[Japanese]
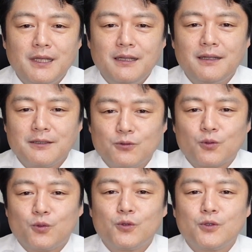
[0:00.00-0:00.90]
年夏の
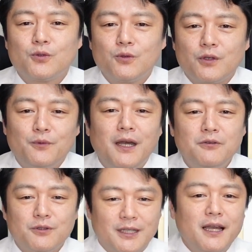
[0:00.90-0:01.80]
東京のいわゆ
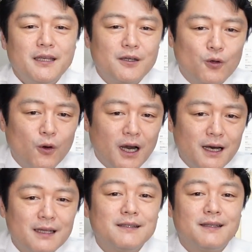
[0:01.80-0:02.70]
る第5波
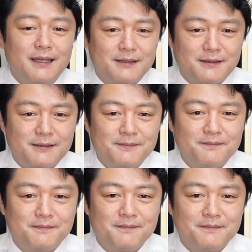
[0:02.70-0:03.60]
です。
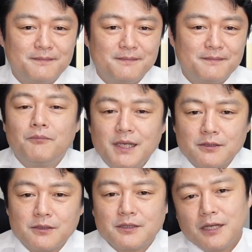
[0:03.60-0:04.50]
ま
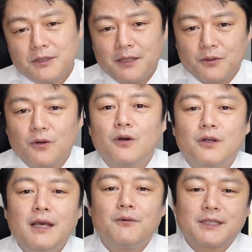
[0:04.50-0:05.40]
ず昨年の
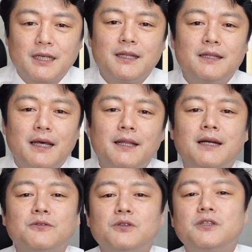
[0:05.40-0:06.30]
令和3年7
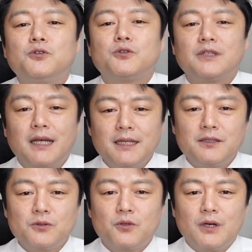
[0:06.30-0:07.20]
月27
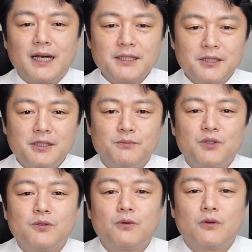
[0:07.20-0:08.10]
日の朝日新
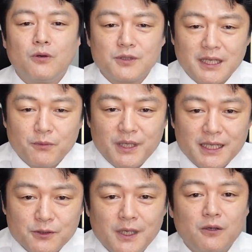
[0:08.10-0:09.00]
聞の論座の見出
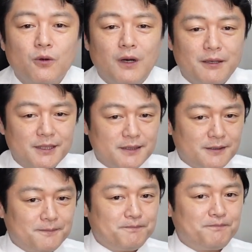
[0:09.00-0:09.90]
しはこうあります。